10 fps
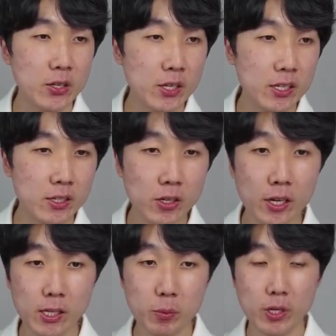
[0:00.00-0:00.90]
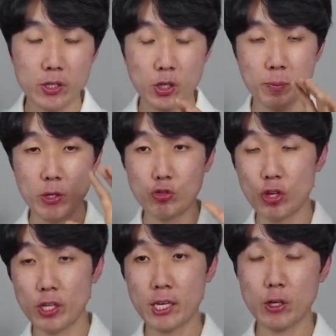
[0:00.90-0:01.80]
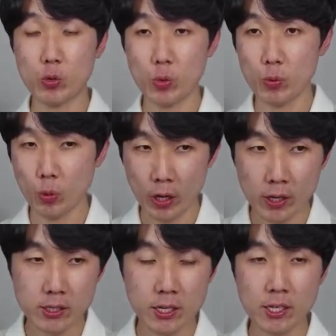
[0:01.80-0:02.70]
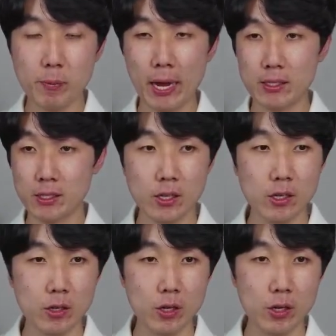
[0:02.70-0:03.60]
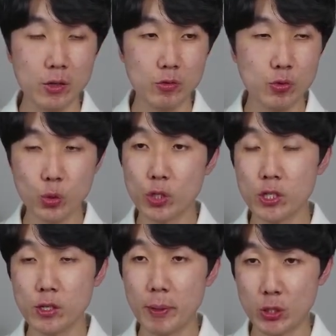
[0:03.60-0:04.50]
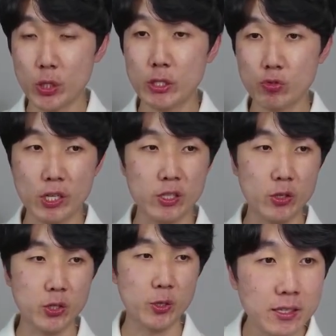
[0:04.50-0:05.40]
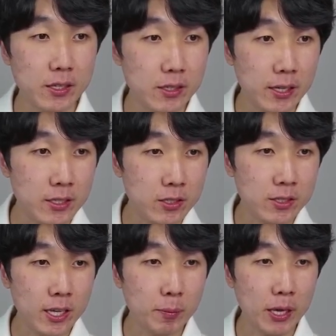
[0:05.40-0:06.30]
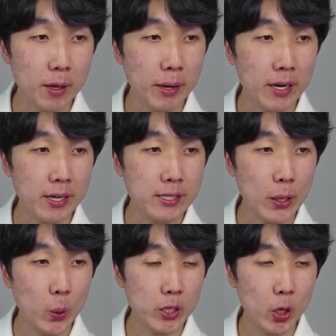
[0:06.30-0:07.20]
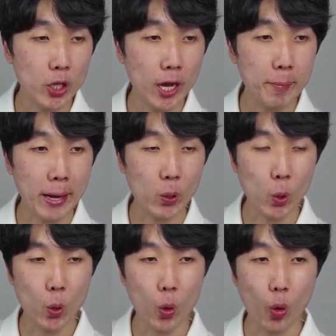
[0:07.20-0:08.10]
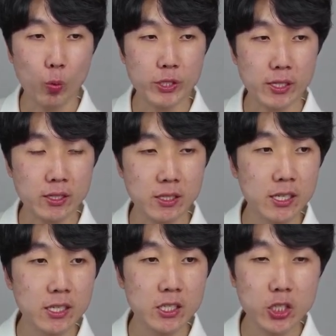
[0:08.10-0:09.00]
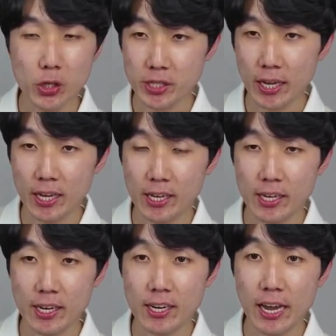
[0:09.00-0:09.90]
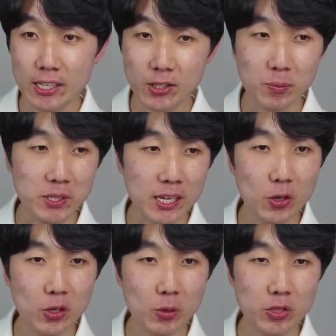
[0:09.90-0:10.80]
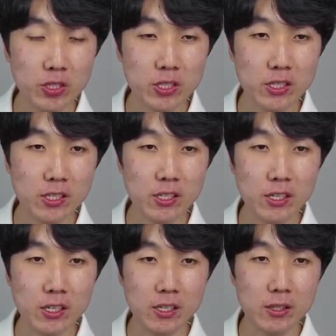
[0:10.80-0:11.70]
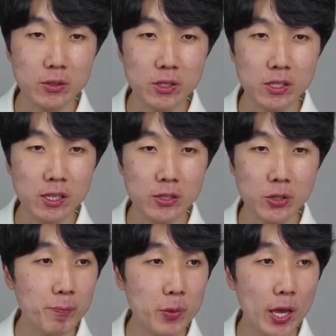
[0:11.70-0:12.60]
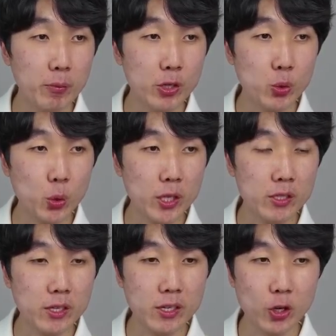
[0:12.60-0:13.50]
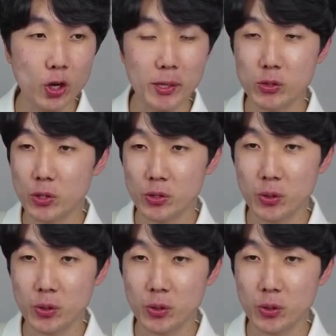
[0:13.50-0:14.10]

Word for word: 그렇게 하다 보니까 정말 유연하게 굉장히 많은 구조들을 만들어낼 수가 있는 거죠. NeXTStep 개발에 사용된 언어가 바로 Objective-C였다 라는 겁니다. Objective-C. 아, 대단하죠. 애플에 쫓겨났는데 이런 거 만들어냈던